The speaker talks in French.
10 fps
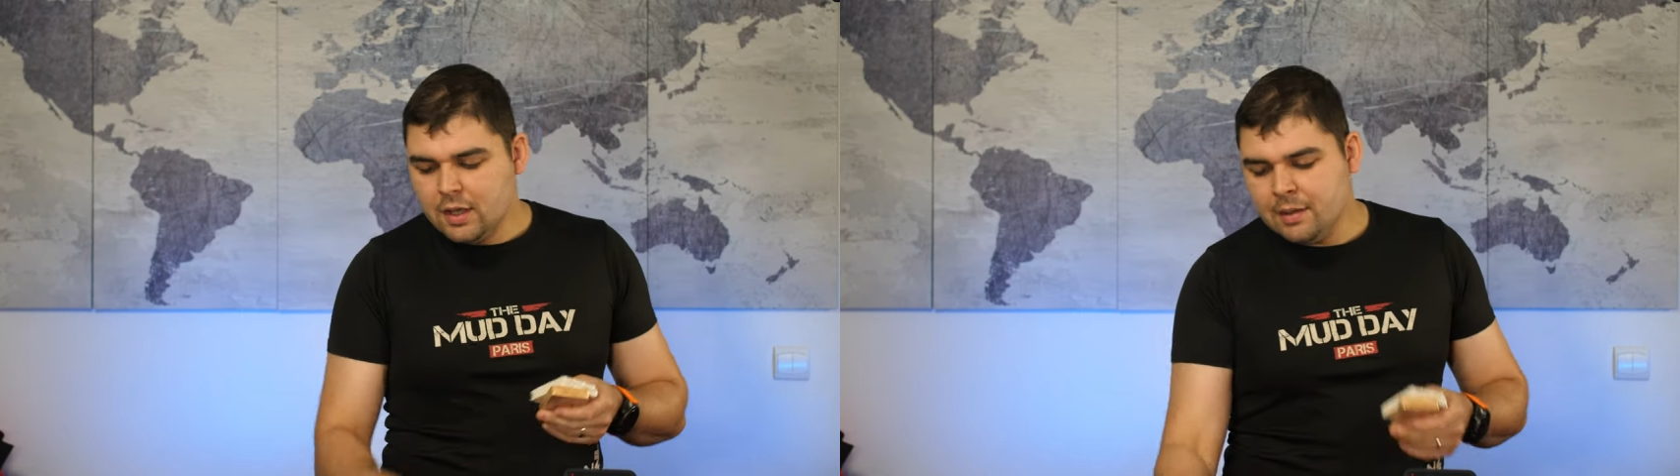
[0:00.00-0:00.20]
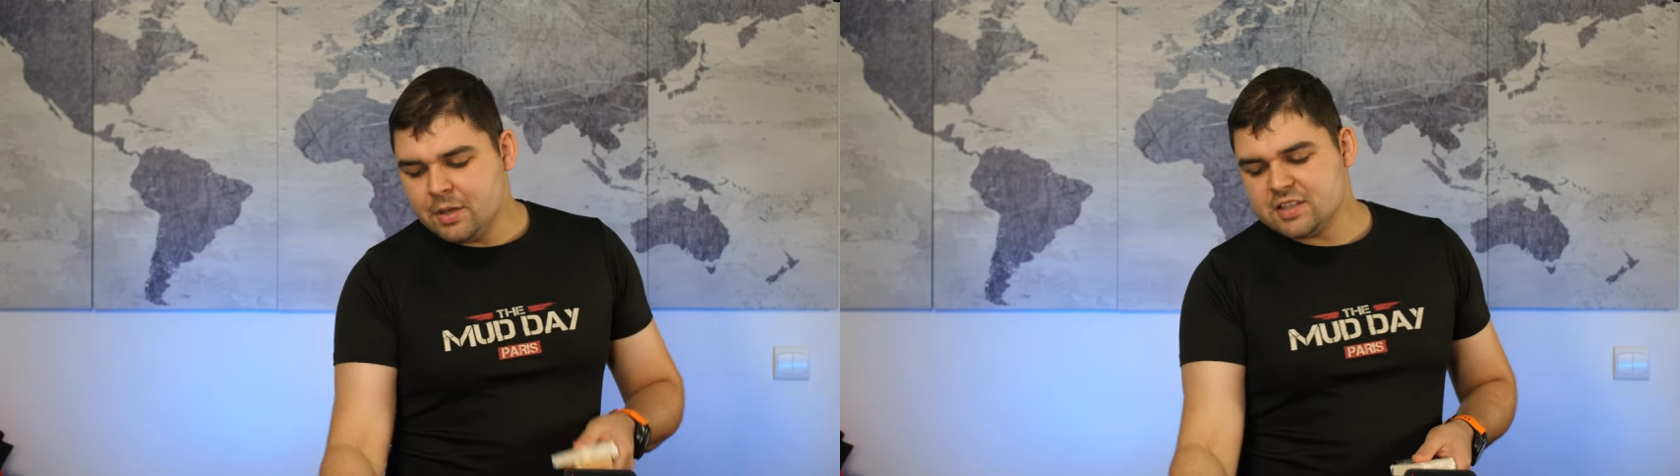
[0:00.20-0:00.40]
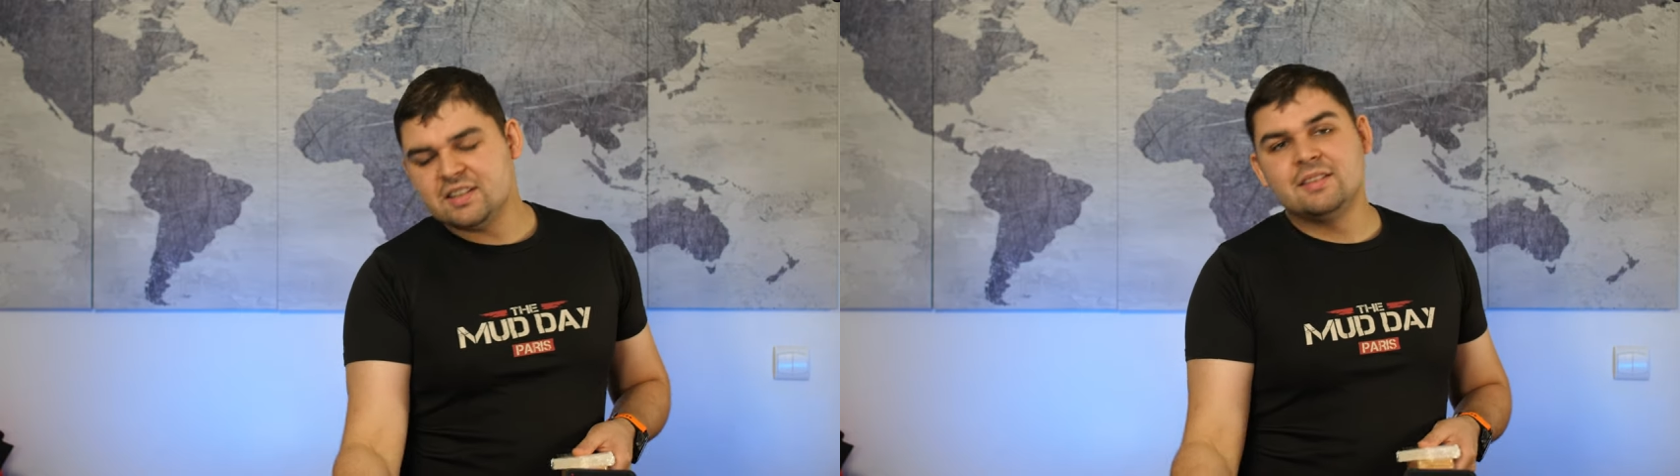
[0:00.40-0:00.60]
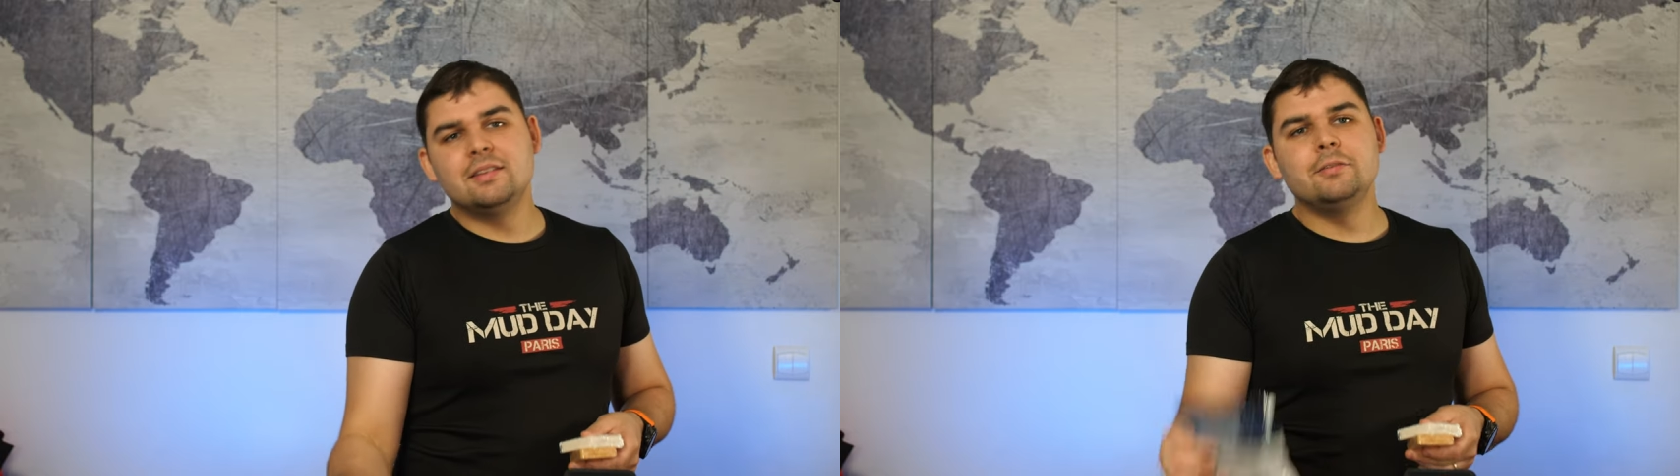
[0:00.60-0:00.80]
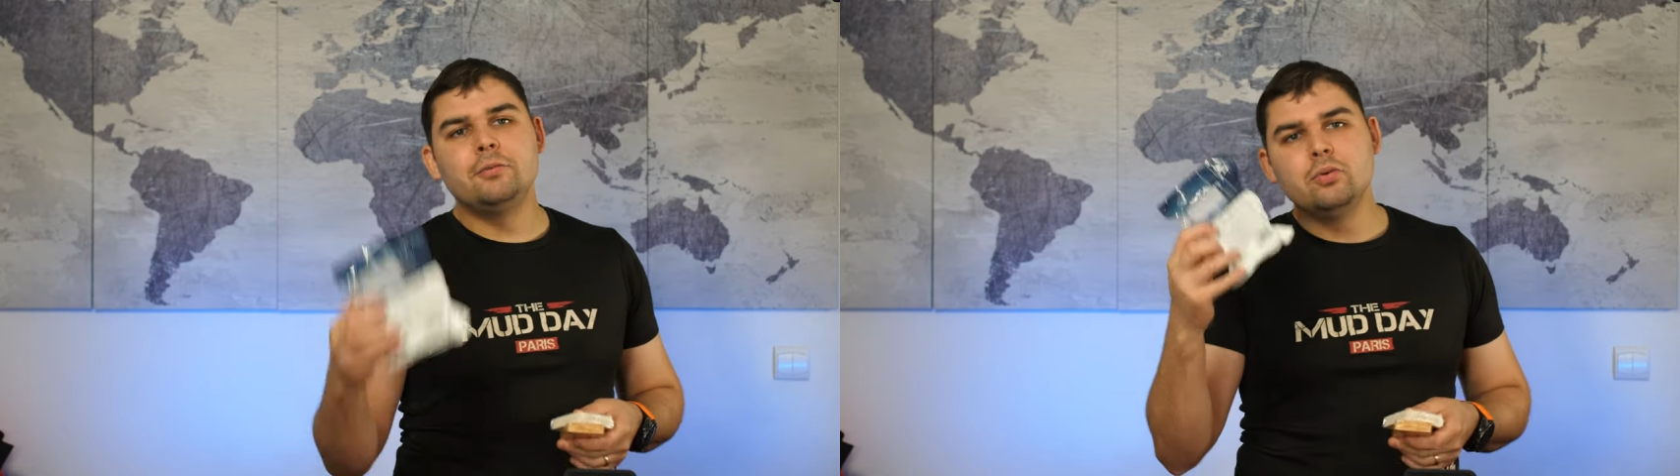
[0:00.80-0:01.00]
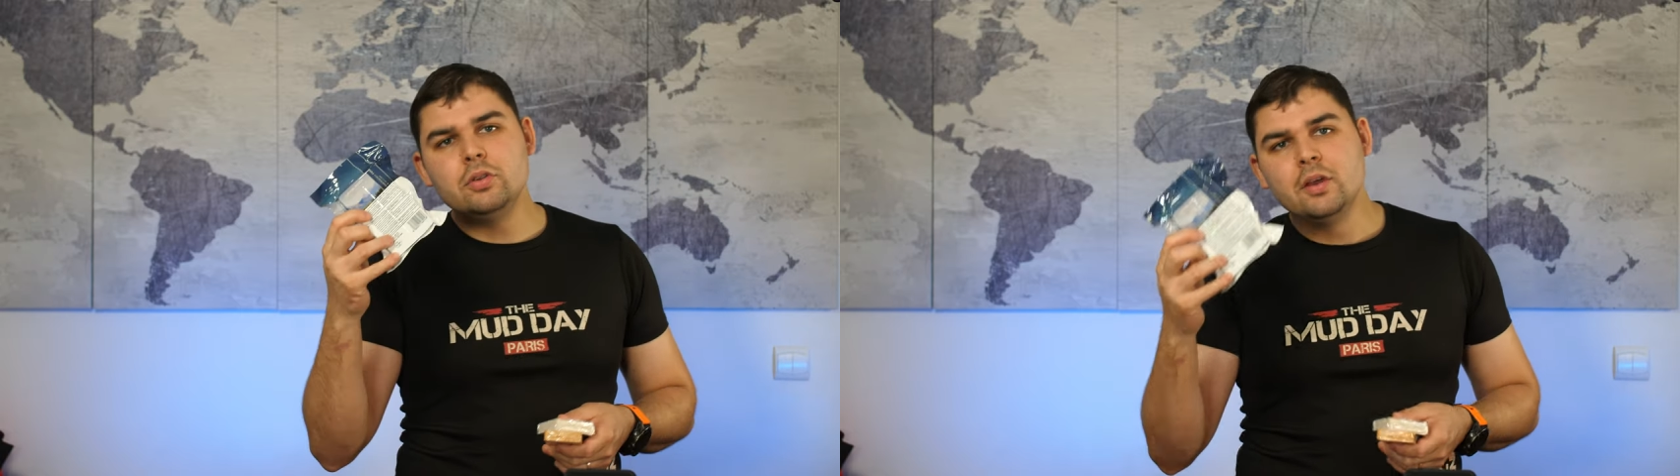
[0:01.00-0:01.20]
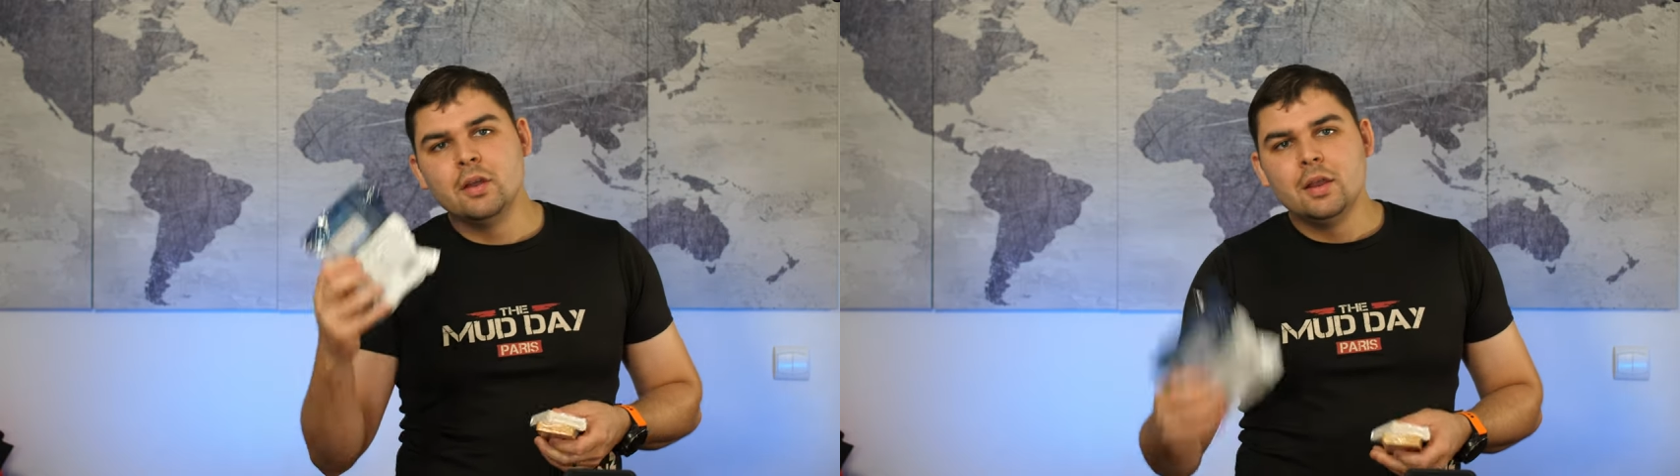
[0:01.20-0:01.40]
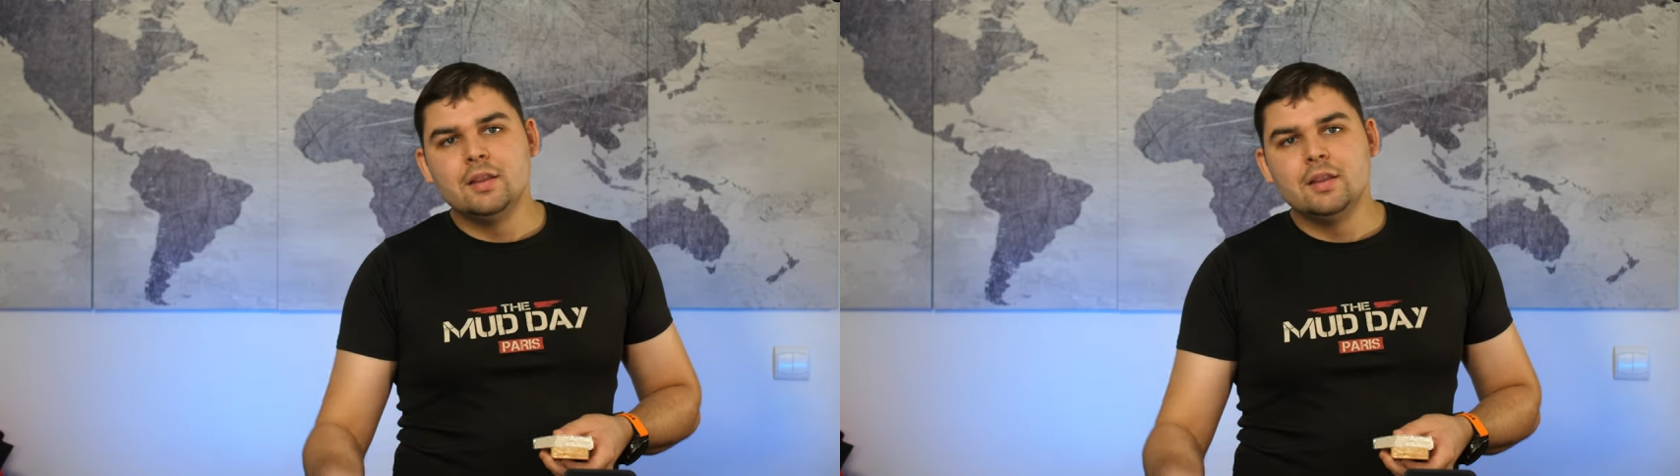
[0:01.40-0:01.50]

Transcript: Emergency Food,